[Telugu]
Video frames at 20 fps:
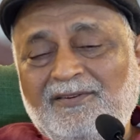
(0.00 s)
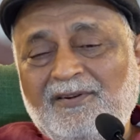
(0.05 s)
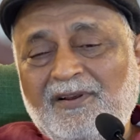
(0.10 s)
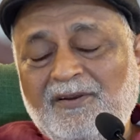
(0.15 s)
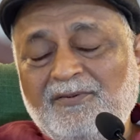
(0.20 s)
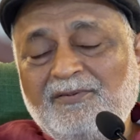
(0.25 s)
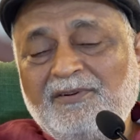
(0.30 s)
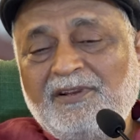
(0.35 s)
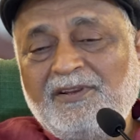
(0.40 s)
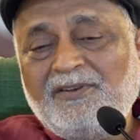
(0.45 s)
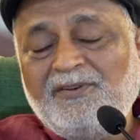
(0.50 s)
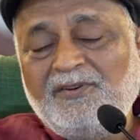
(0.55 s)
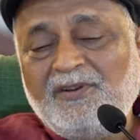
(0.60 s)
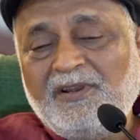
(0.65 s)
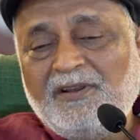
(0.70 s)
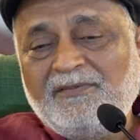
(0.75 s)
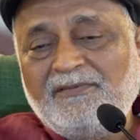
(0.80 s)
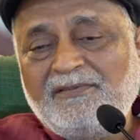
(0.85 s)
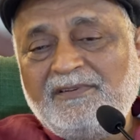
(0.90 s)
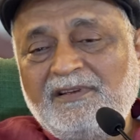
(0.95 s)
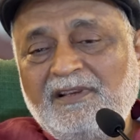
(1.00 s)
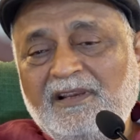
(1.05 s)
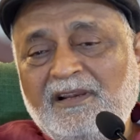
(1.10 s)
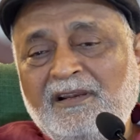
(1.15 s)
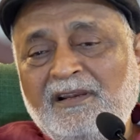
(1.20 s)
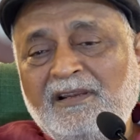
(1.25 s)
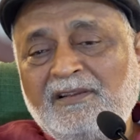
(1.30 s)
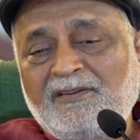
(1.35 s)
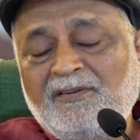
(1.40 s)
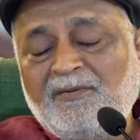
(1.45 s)
అప్పుడు మీ
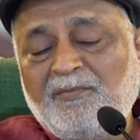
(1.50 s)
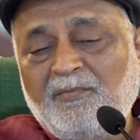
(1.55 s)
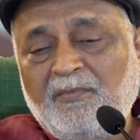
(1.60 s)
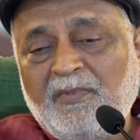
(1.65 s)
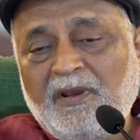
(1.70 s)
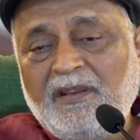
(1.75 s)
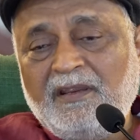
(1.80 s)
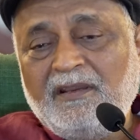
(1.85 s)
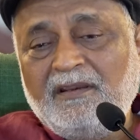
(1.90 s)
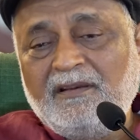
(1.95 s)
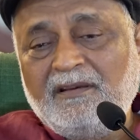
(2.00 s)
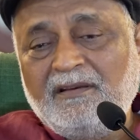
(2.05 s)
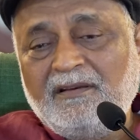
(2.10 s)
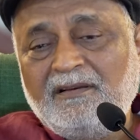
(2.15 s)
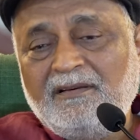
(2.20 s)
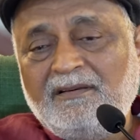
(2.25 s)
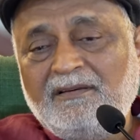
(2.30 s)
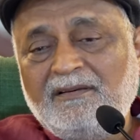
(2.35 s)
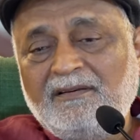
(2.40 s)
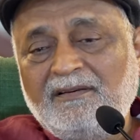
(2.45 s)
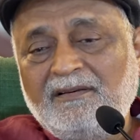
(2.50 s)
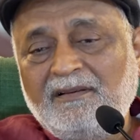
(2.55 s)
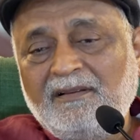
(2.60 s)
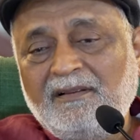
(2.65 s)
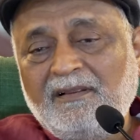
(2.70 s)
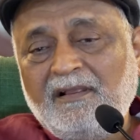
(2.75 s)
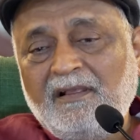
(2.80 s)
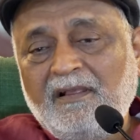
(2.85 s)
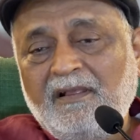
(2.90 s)
మనస్సులో నిశ్చలత్వం ఎలా ఉంటుంది